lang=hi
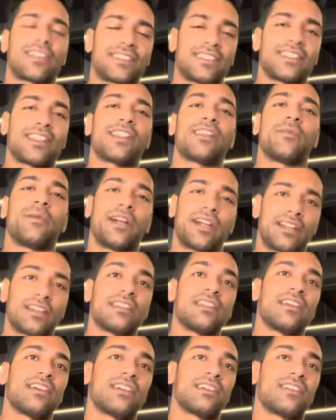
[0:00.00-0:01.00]
से ज़्यादा
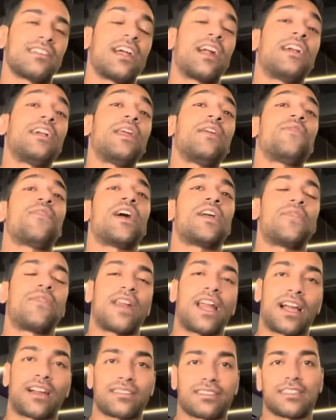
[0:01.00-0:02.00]
बैठती है थर्टी फाइव
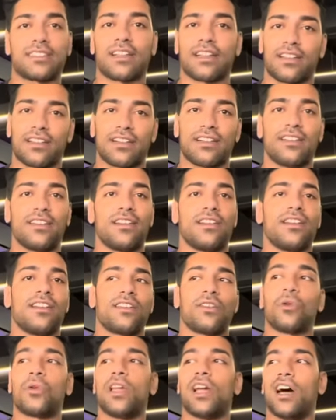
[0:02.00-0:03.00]
लाख से ज़्यादा
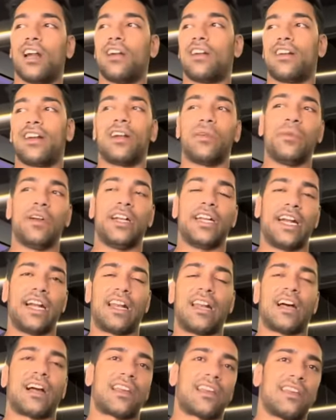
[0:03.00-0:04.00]
क्योंकि हर ट्रेड मिल डेढ़
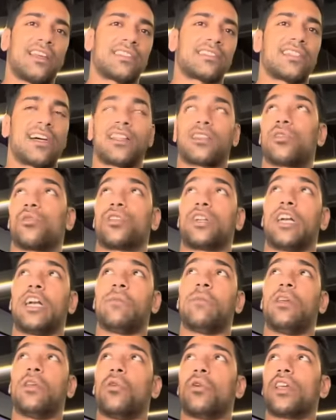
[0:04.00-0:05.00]
लाख की है सात तो ट्रेड
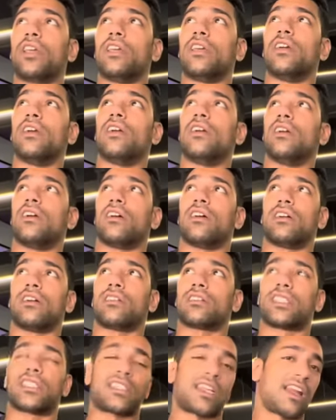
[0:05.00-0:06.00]
मिल होगी
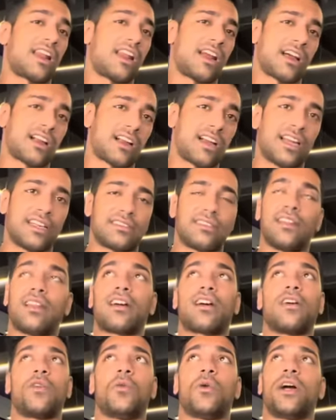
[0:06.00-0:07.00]
सत्रह लाख का एसी
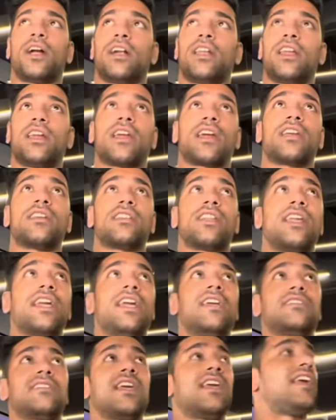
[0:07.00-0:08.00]
लगा हुआ है ठीक है कितने
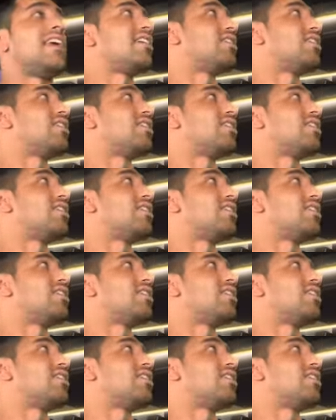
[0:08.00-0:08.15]
एसी एक